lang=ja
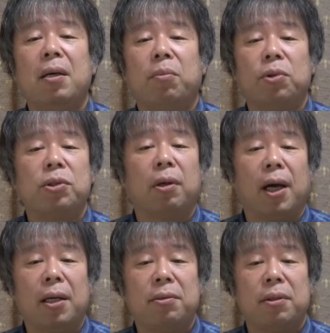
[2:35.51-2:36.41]
もちろ
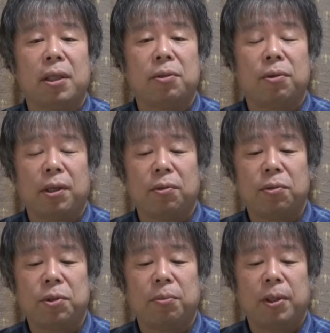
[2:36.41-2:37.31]
んあるんでそれはど
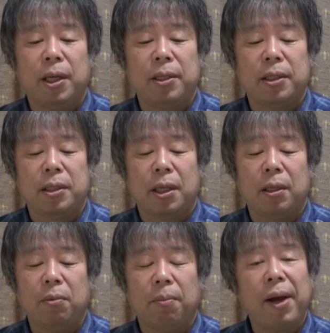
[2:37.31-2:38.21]
うしようもないんですけ
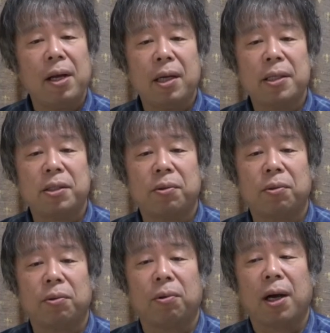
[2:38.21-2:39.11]
れども万が一の
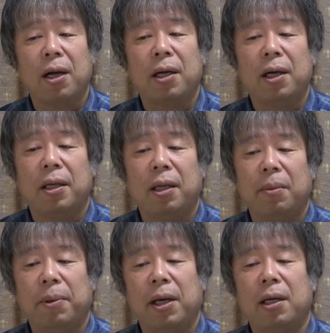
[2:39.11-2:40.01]
ことを考え
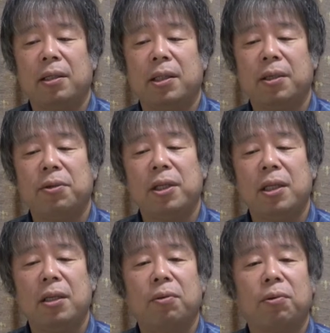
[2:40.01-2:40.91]
れば
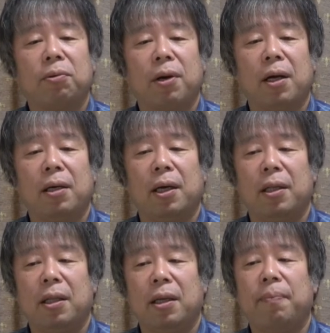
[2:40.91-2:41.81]
セキュリティのことを考
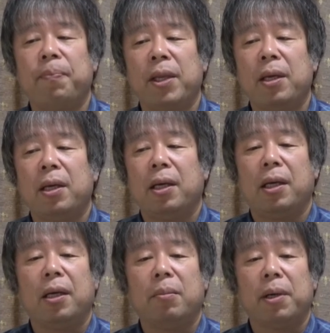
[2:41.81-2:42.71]
えて、
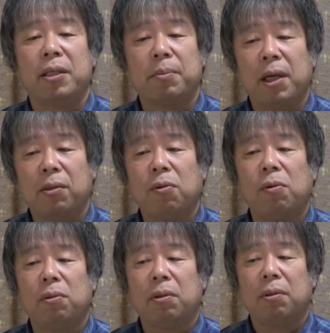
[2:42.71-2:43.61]
えー、まあ、
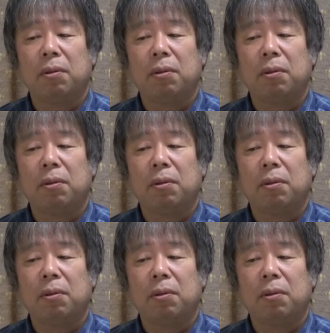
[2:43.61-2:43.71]
スマートフォ